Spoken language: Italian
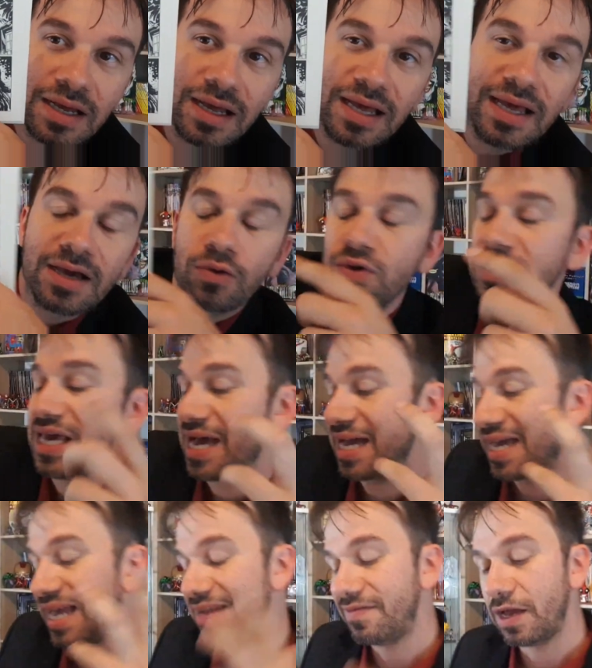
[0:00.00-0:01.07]
Eh, quindi
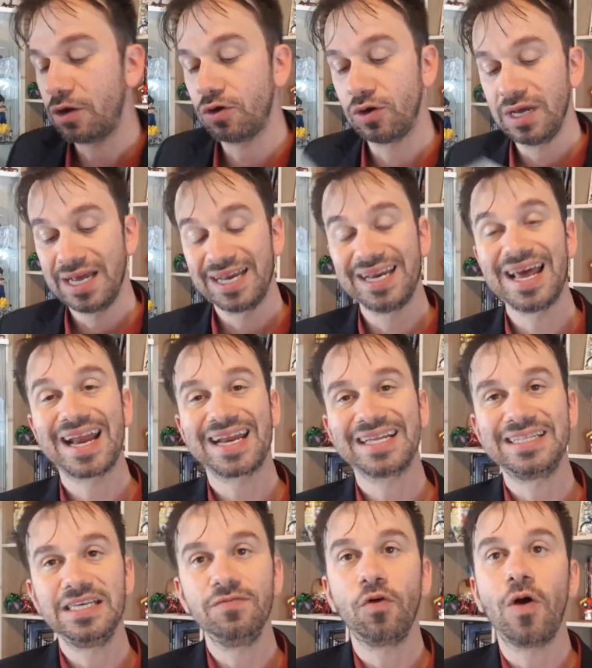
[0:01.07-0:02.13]
anche a livello
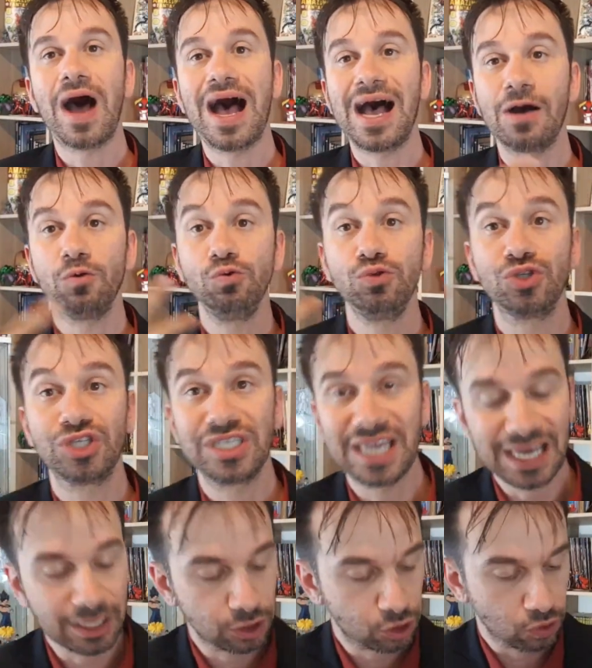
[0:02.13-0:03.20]
narrativo ha un
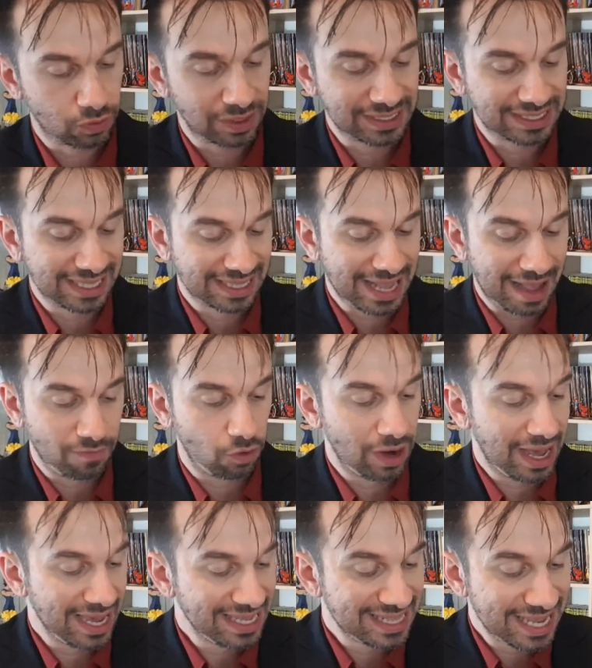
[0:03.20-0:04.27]
senso questa
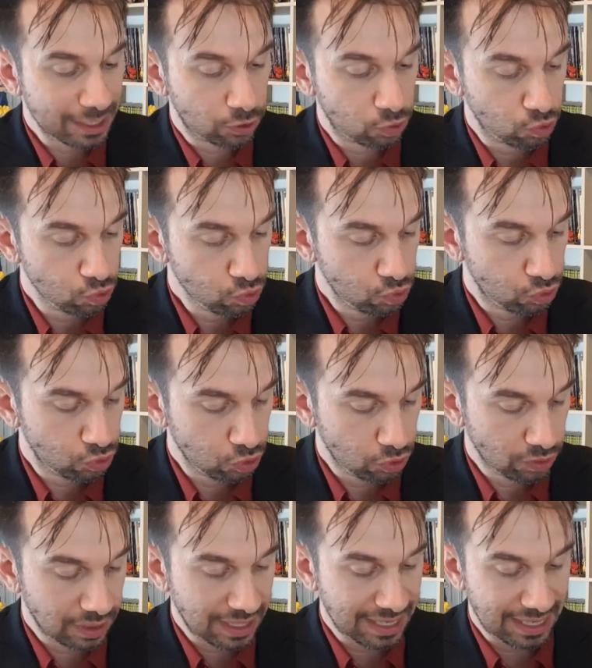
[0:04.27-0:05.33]
tavola ed è
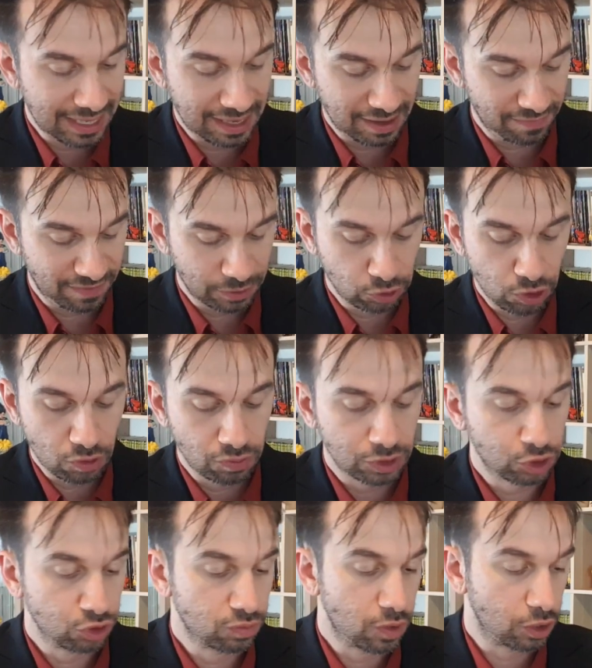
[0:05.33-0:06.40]
tutto eh, fatto in
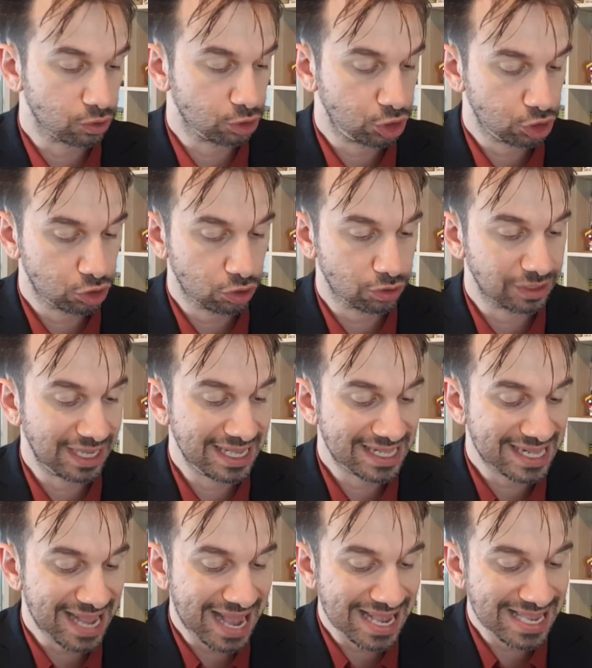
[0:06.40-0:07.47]
questo modo. Ci sono dei
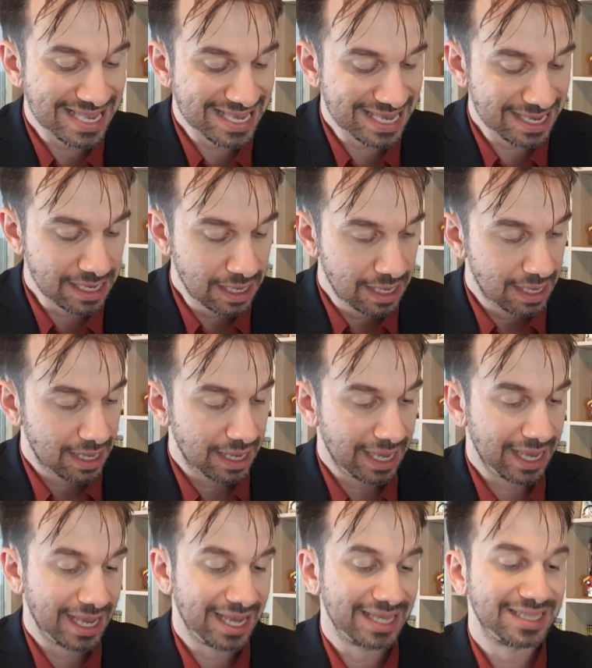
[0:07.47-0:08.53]
tagli
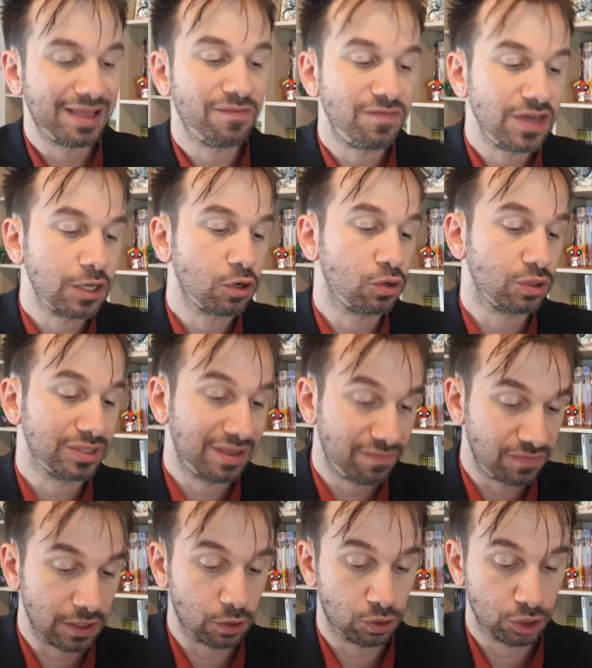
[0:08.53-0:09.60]
eh, davvero,
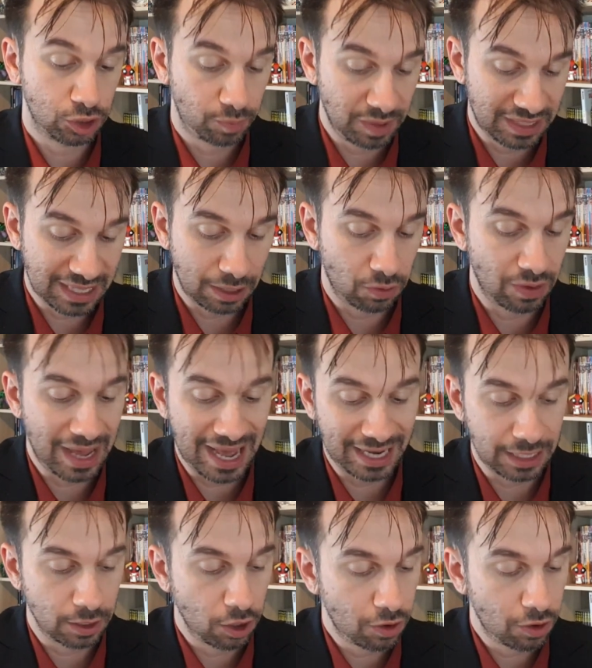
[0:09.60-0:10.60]
davvero spettacolari.